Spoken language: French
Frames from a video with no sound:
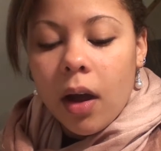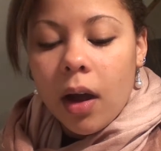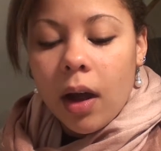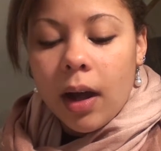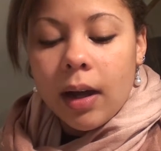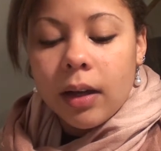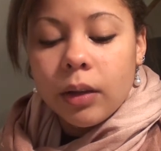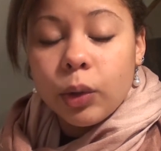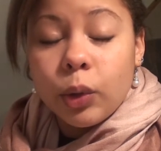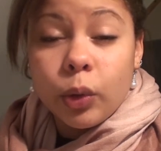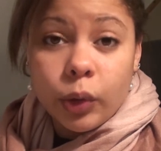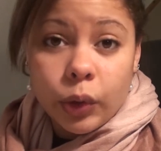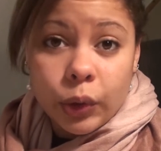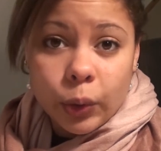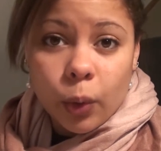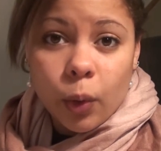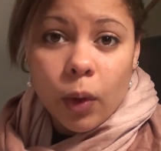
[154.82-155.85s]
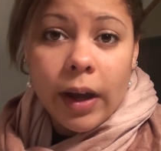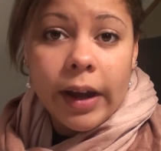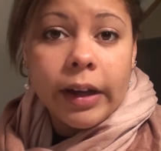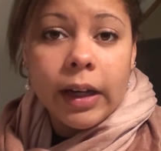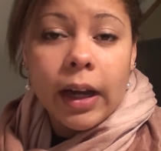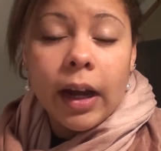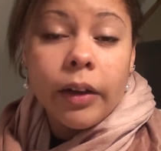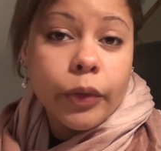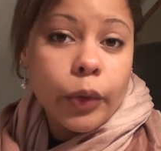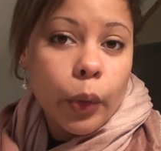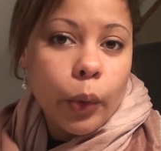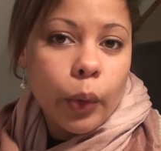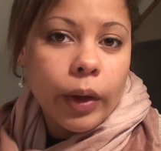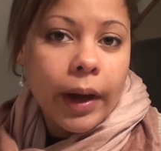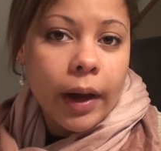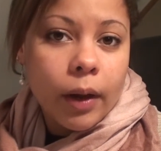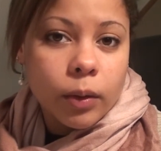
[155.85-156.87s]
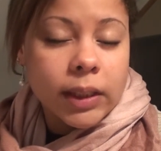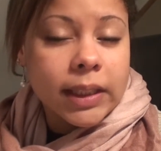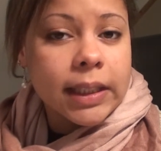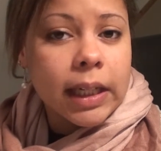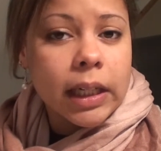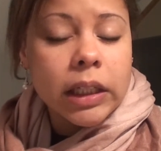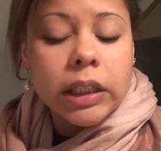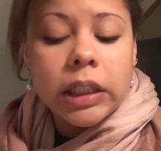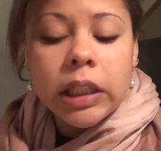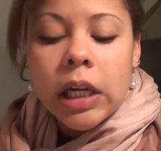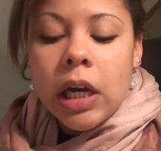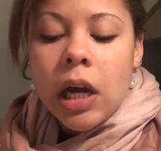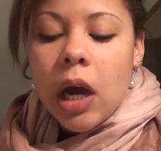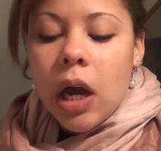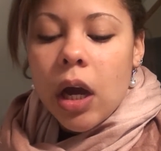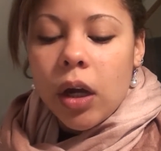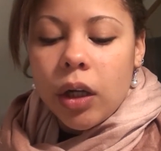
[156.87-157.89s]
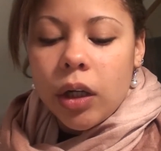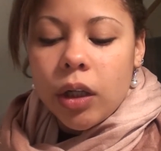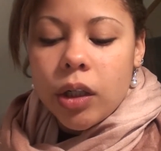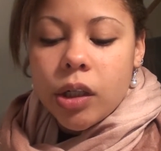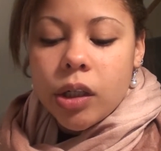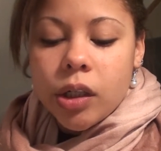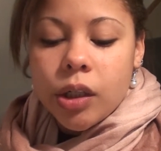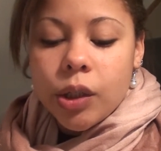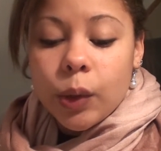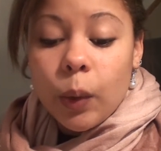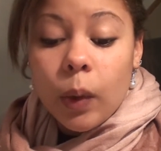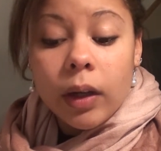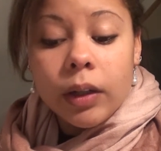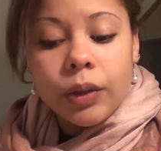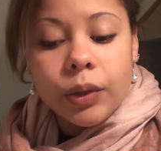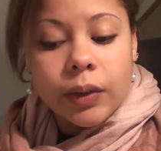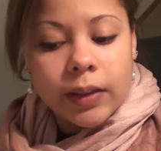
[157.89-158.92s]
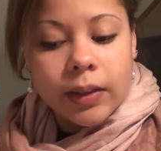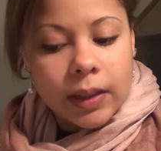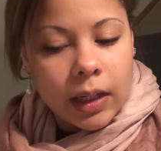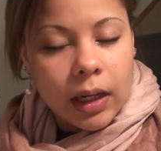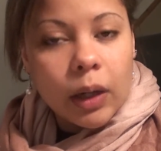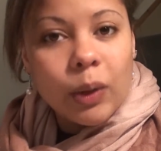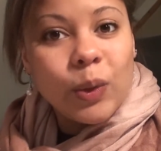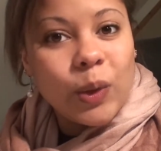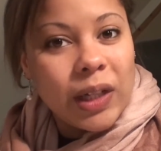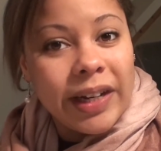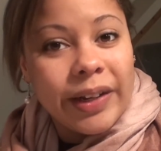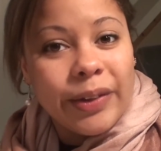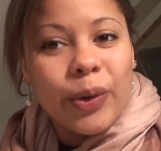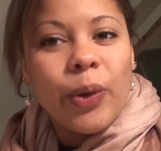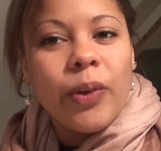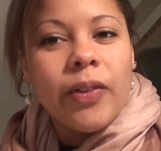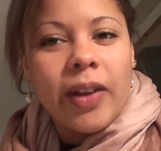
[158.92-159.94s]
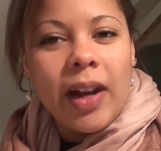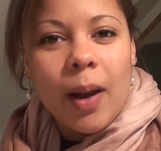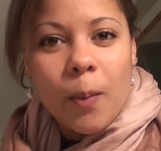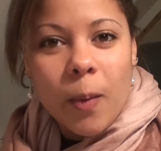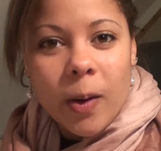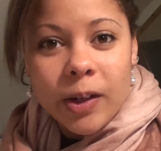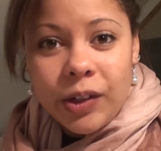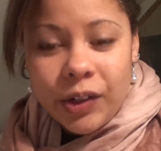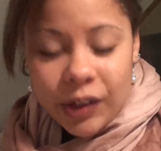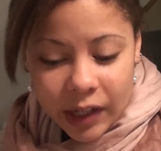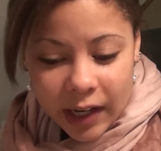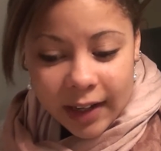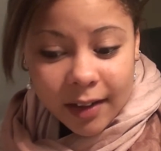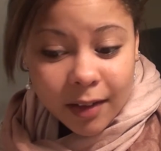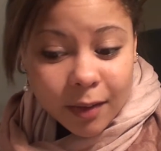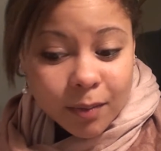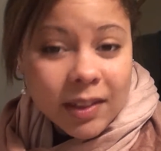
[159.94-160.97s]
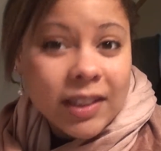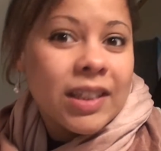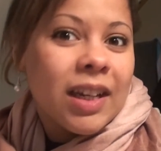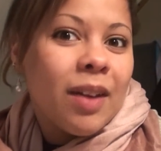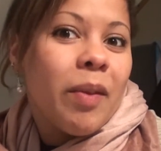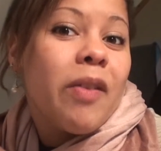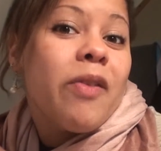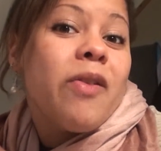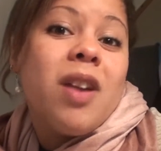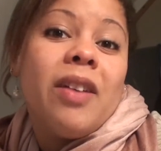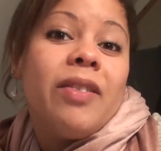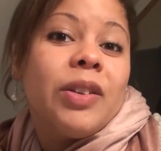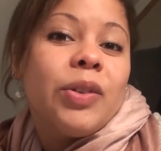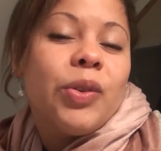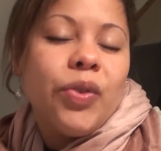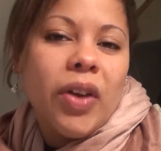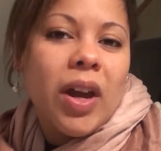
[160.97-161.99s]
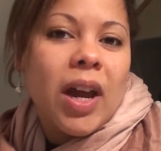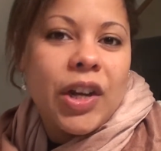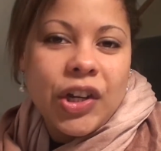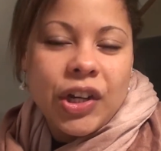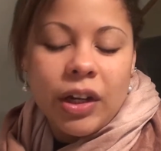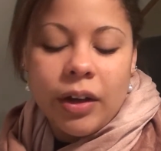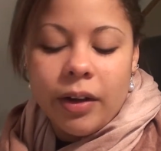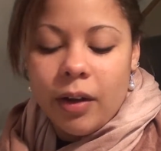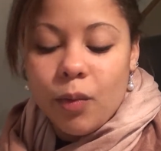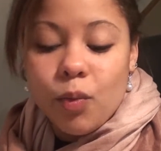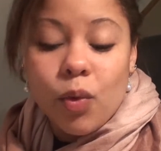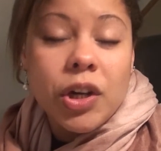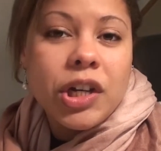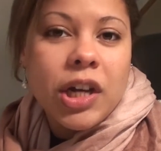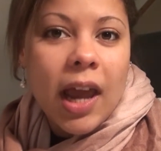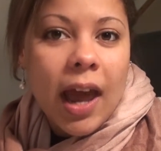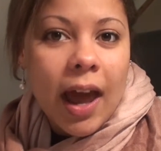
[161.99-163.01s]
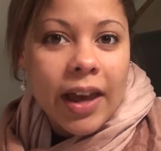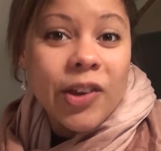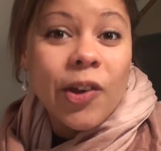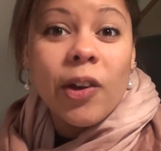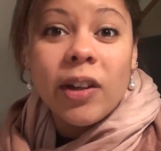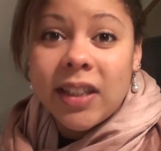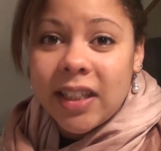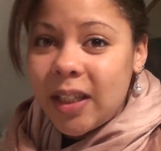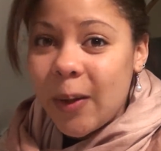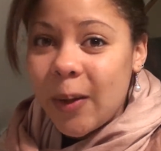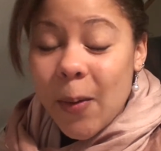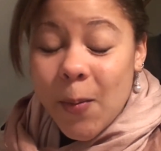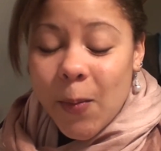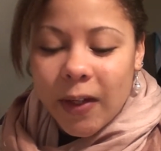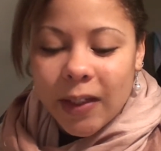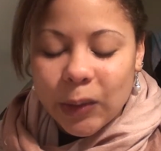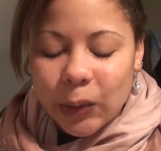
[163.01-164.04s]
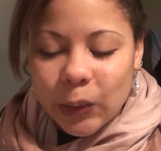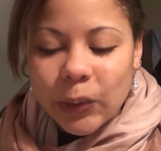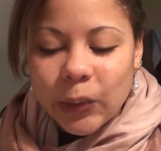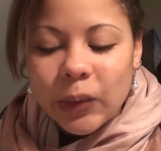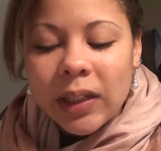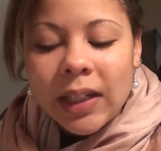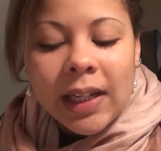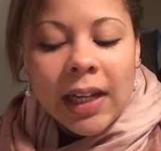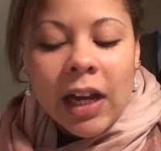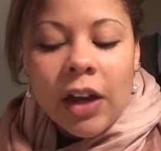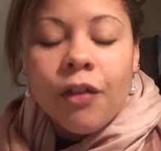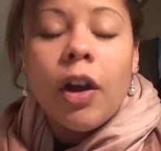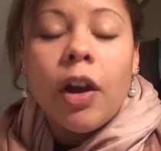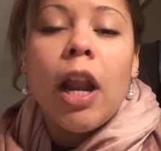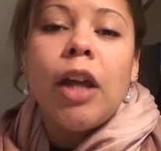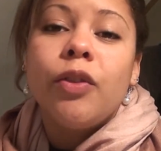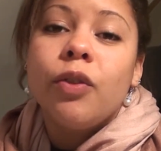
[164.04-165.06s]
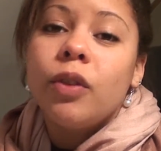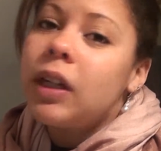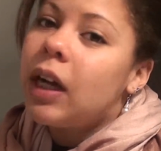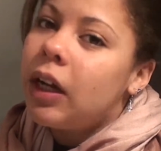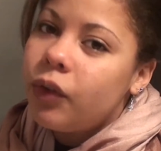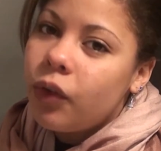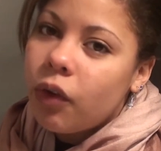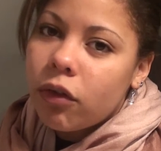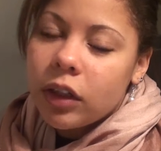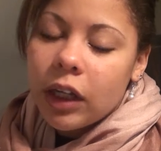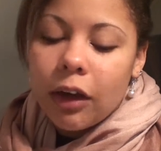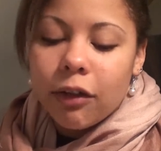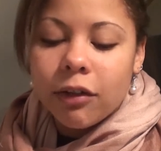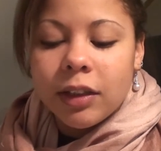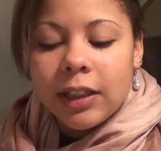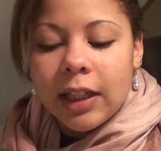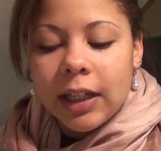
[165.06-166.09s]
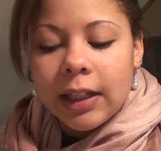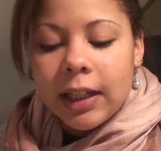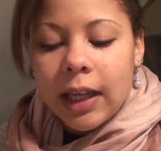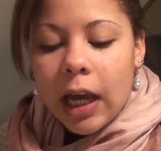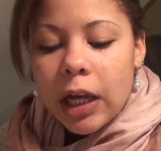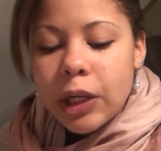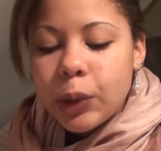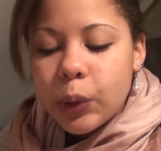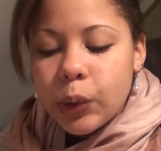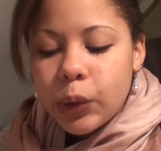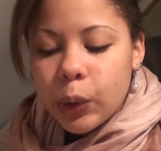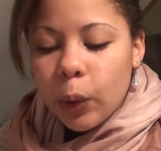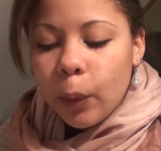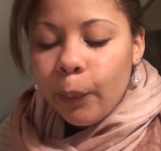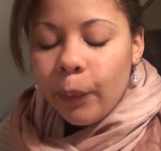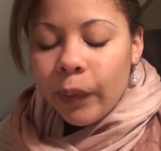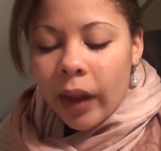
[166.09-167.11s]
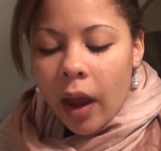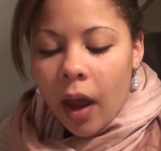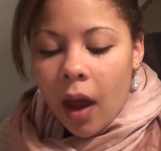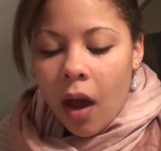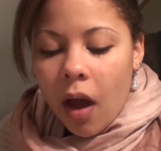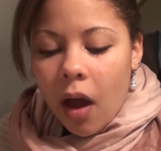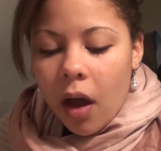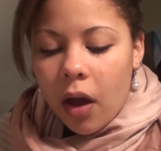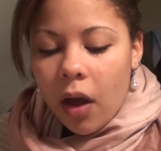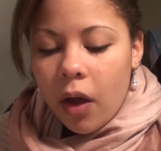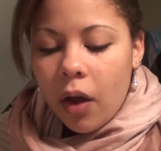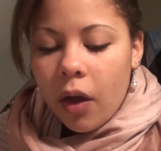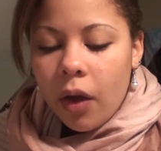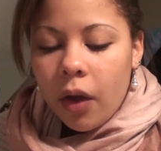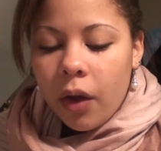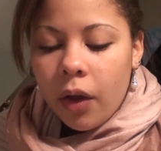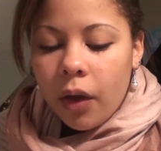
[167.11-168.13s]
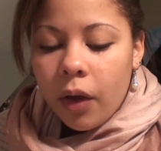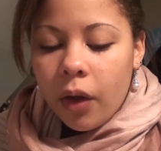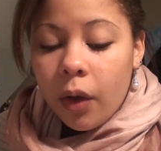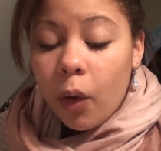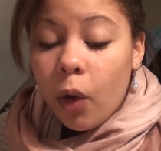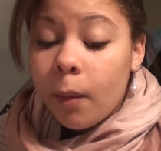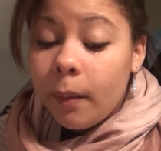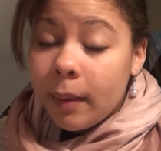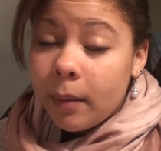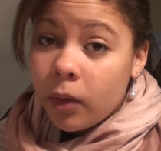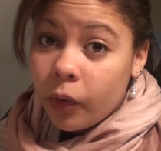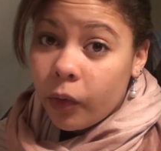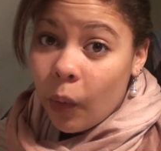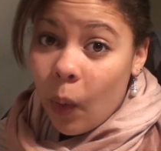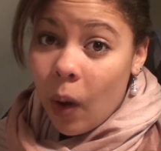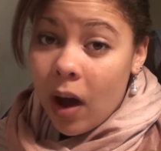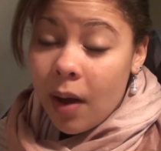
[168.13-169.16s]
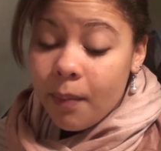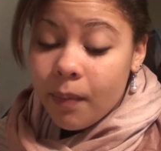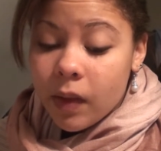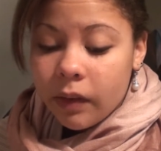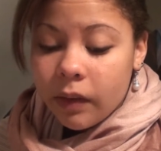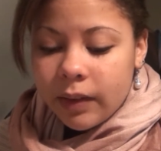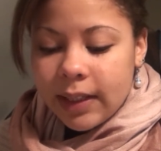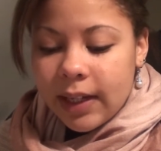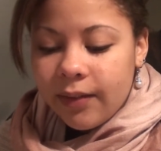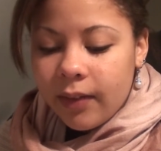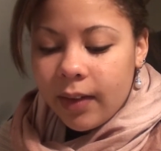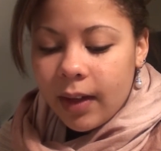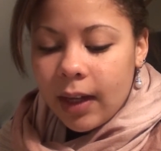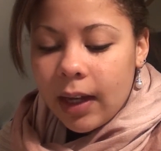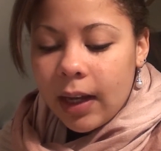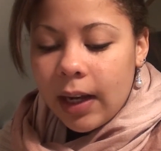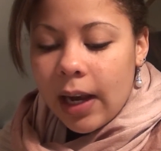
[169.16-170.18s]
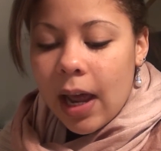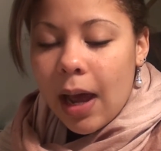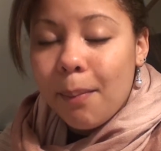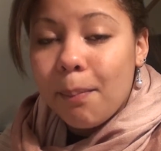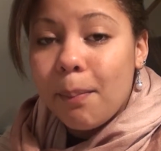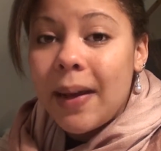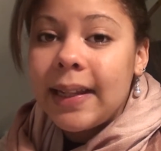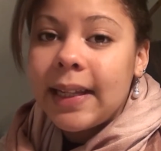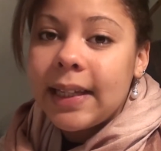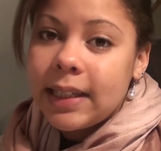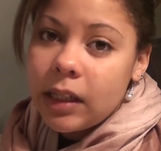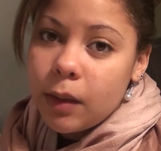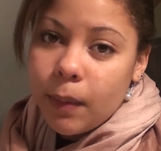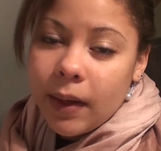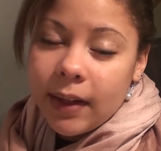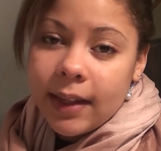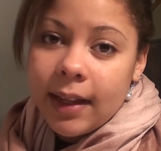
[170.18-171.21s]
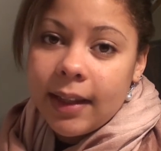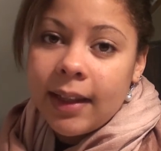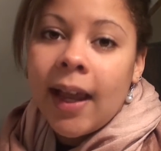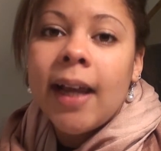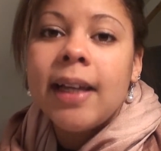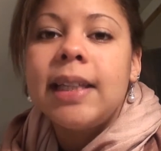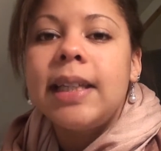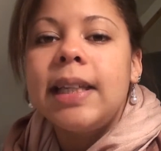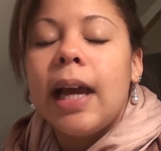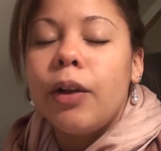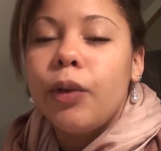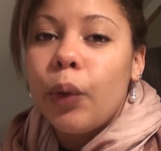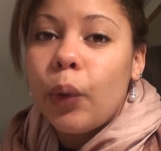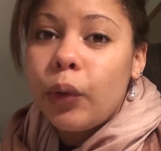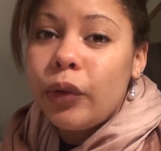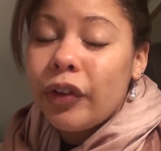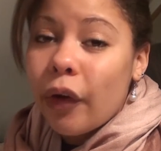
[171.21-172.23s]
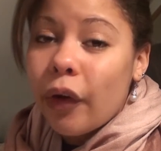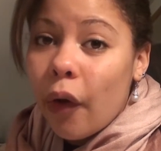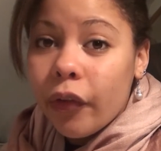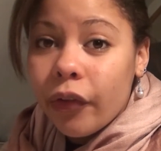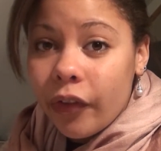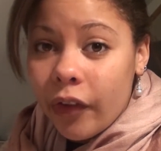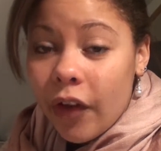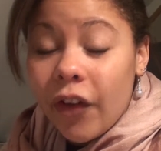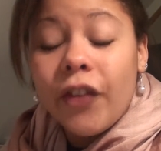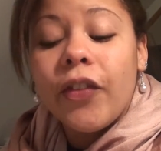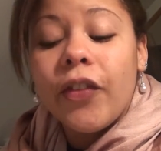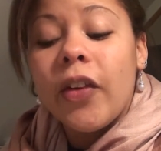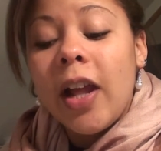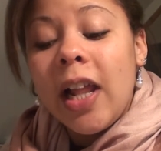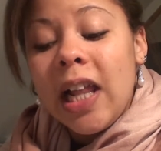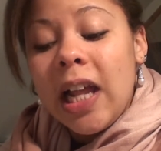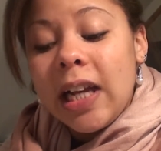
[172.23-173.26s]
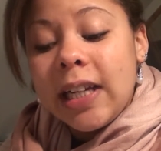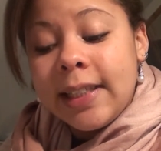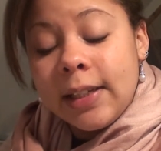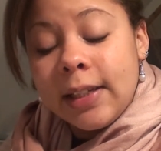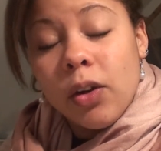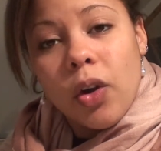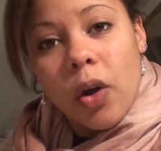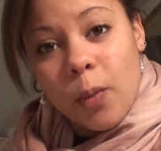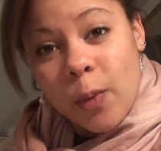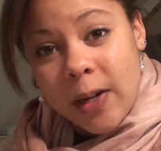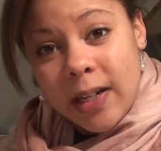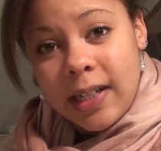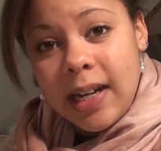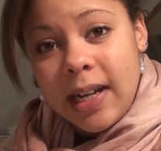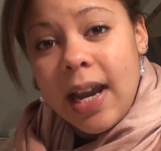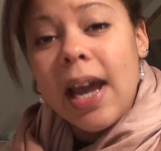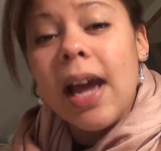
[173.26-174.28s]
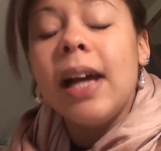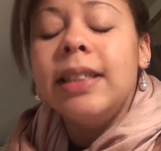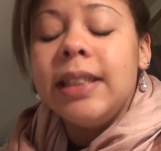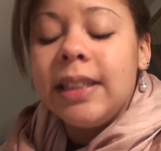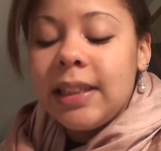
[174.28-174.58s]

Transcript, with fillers: à Zodio. Elle est à 1,45€. Euh, je crois que c'est là où je l'ai trouvée la moins chère. Si jamais vous l'avez trouvée moins chère ailleurs, dites-le moi surtout. Voilà, donc 1,45€ à Zodio. Euh, au même endroit, vous avez la patati patata qui est 1,39€. C'est encore moins cher.